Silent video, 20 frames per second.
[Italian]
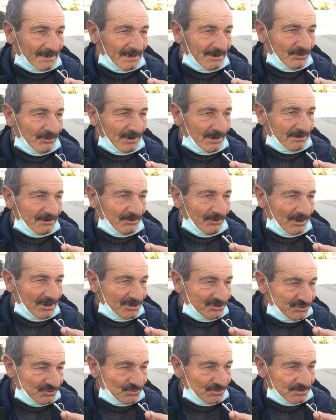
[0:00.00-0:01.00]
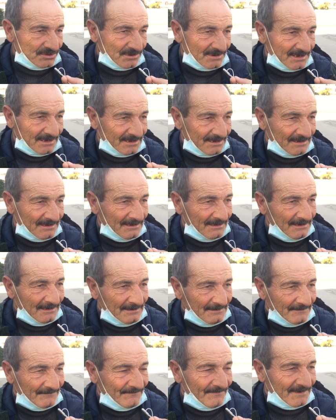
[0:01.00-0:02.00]
non, non è giusto che
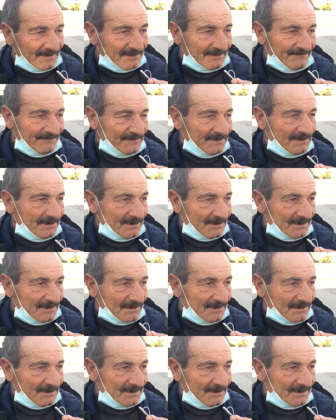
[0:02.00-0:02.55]
vada a finire